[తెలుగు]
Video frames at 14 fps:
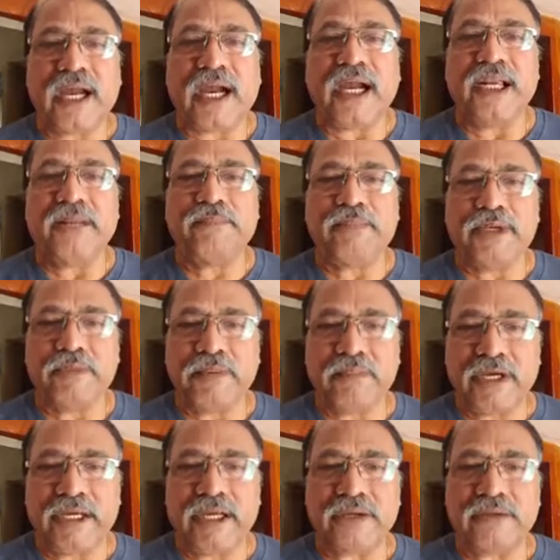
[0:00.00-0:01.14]
ఆయన పిలుపు
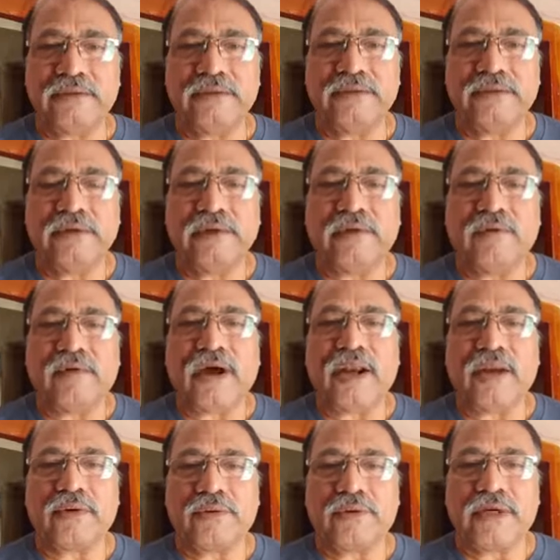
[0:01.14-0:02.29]
మేరకు
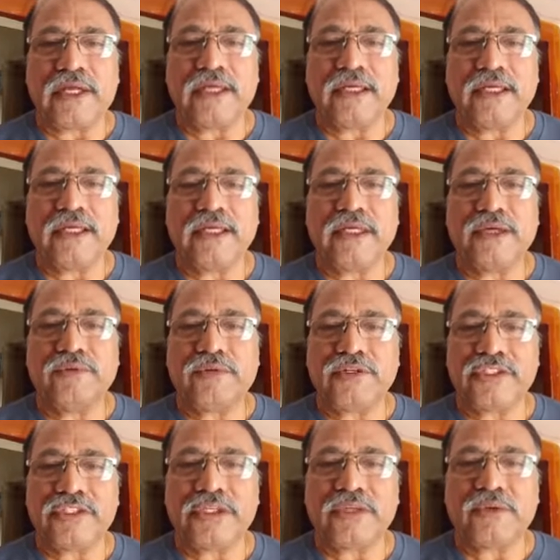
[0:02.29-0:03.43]
వాళ్ళు కూడా
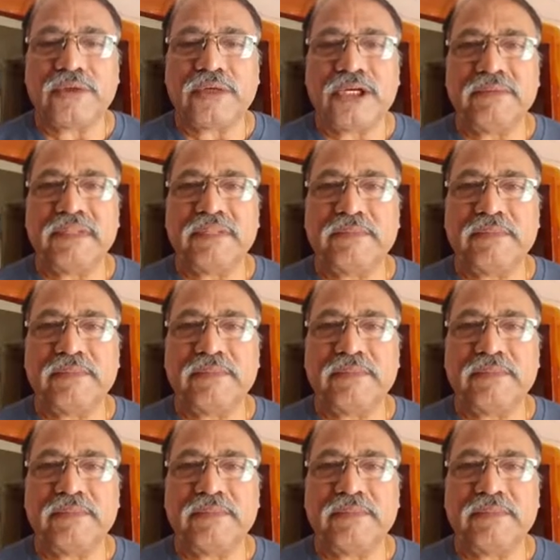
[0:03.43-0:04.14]
వచ్చి రోడ్ల మీద